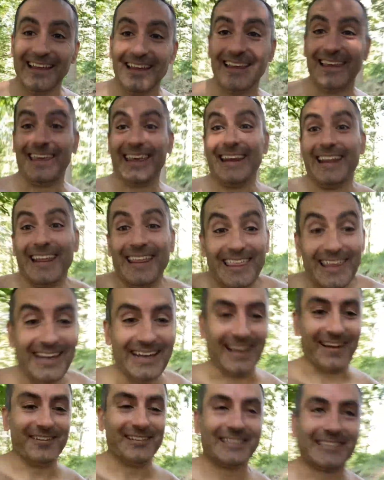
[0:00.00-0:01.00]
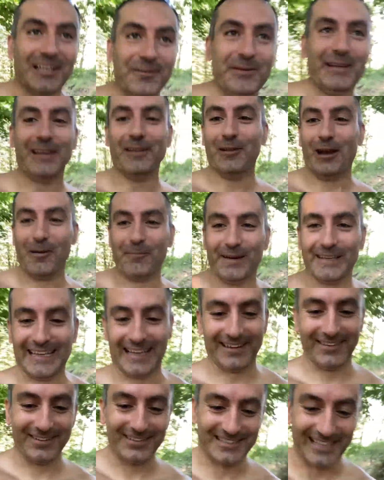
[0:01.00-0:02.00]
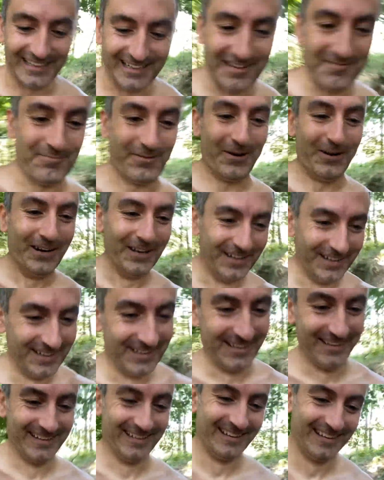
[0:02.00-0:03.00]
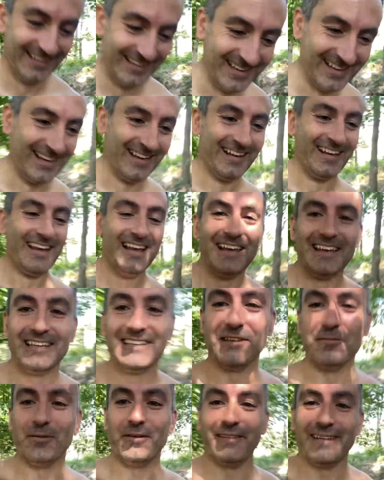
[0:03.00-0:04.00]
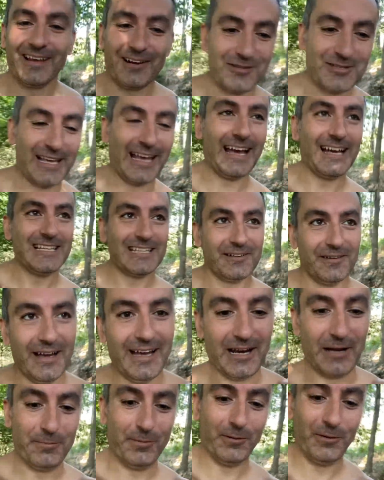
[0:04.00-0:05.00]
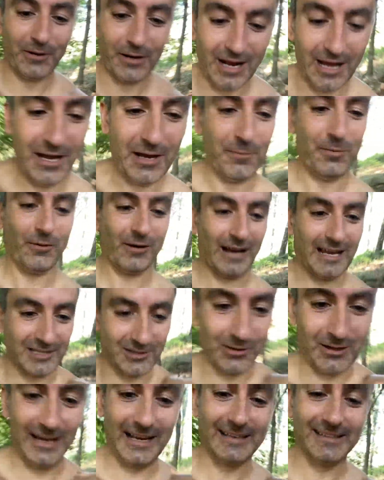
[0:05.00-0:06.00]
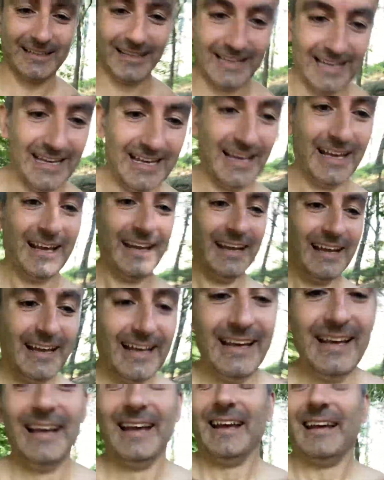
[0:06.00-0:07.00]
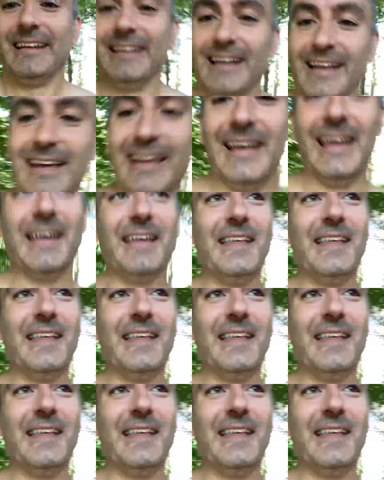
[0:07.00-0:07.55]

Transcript: quiere decir que habéis estado metiendo la pata todo este tiempo. Simplemente que os dejáis llevar por, por las olas de, de,